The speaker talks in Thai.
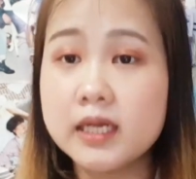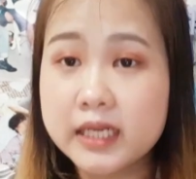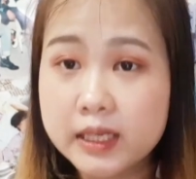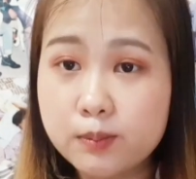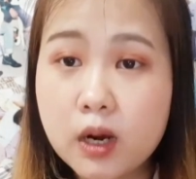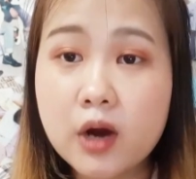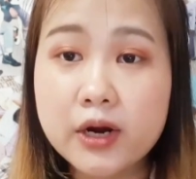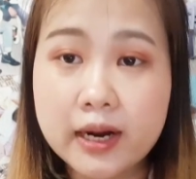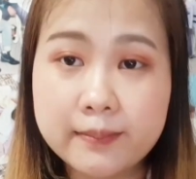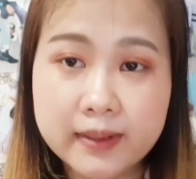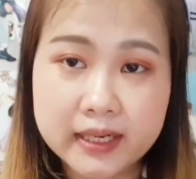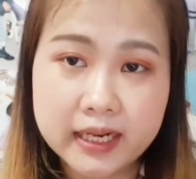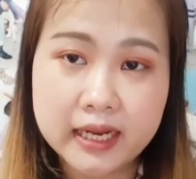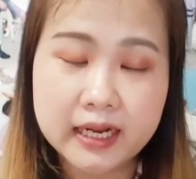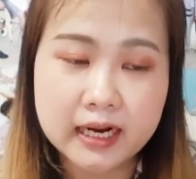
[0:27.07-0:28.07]
ที่พวกเขาทำ
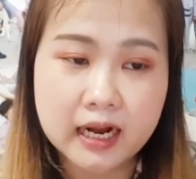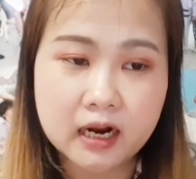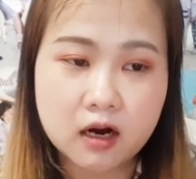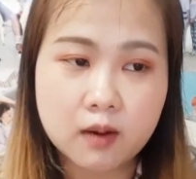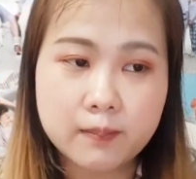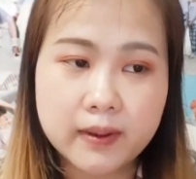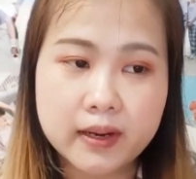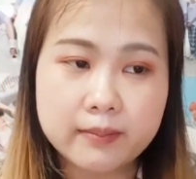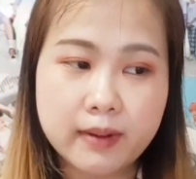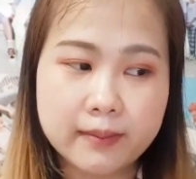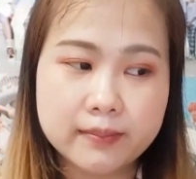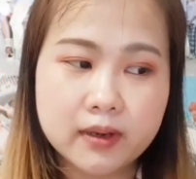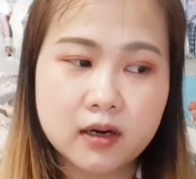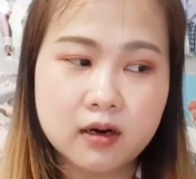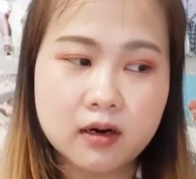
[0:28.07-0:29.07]
กันเองนะคะก็เป็นแบ
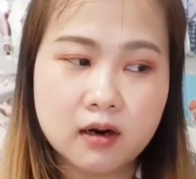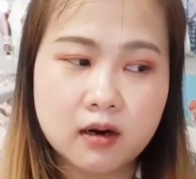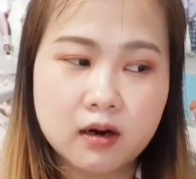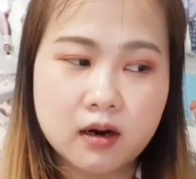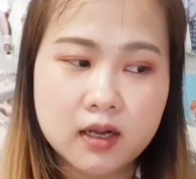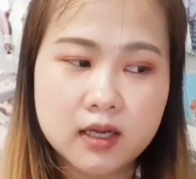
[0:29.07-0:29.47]
บเออ